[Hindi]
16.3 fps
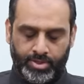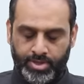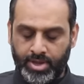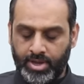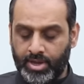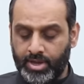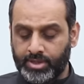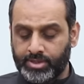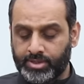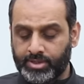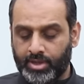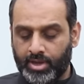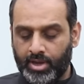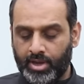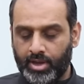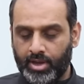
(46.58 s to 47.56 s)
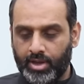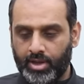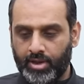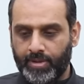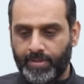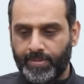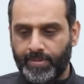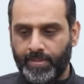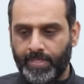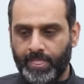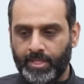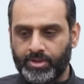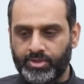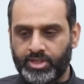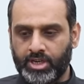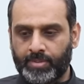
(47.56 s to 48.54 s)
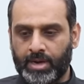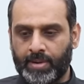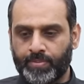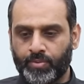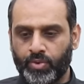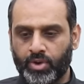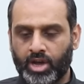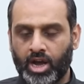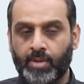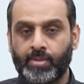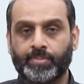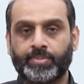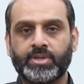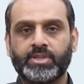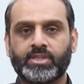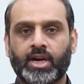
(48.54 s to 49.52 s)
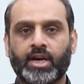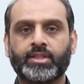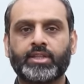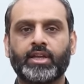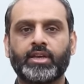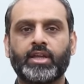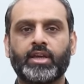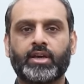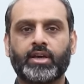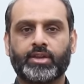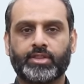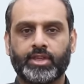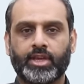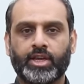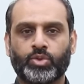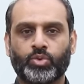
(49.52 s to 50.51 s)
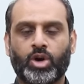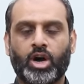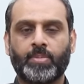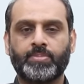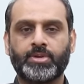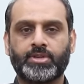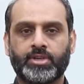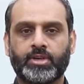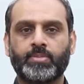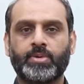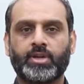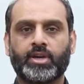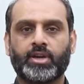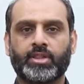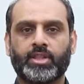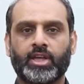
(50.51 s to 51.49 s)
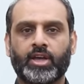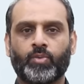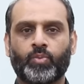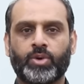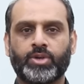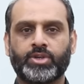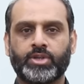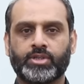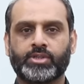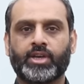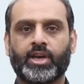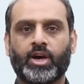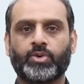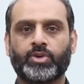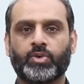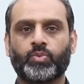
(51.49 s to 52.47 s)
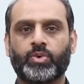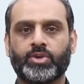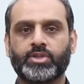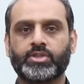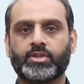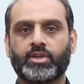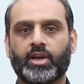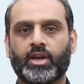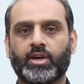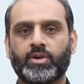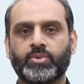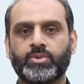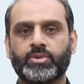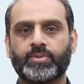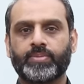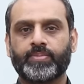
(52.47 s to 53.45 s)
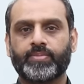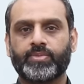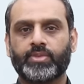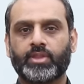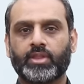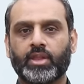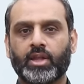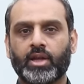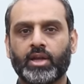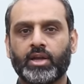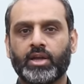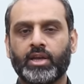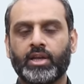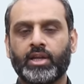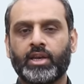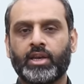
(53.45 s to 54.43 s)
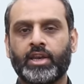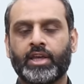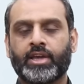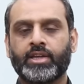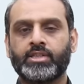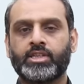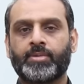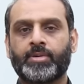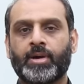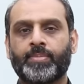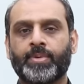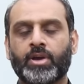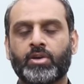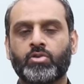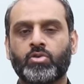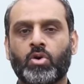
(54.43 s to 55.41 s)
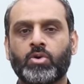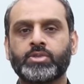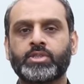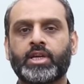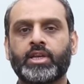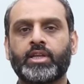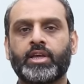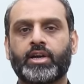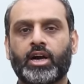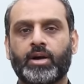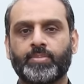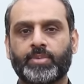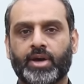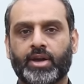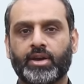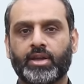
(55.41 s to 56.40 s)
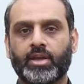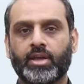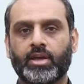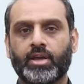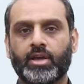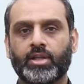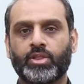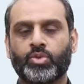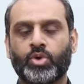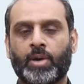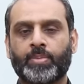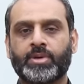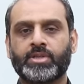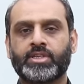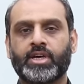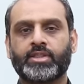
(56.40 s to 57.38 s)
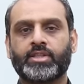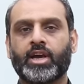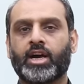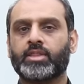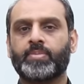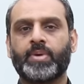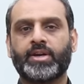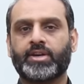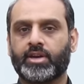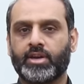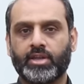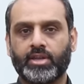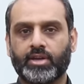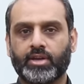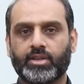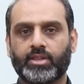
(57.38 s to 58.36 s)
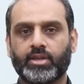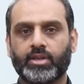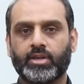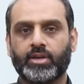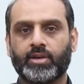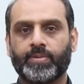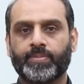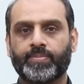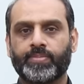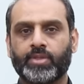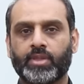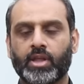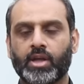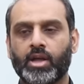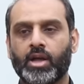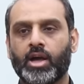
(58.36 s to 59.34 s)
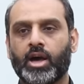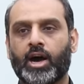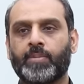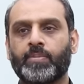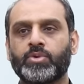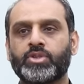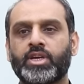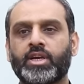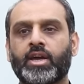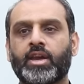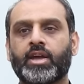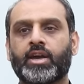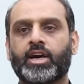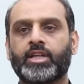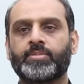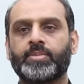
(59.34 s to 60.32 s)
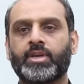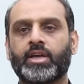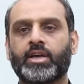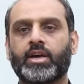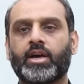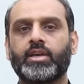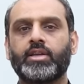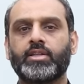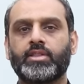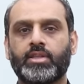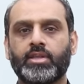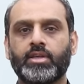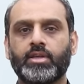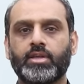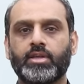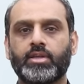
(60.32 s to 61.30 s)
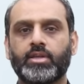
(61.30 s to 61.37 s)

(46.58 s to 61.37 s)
थिंग इज के जब आप कोई काम अपनी ज़ात के लिए करते हैं तो आप डिटर्मिन करते हैं वट इज़ अलाउड एंड वट इज़ अन अलाउड लेकिन जब आप एक कॉज के लिए काम कर रहे हैं तो आपकी ज़ातियात मैटर नहीं करती अब मुझे अगर एक आदमी ने गाली दी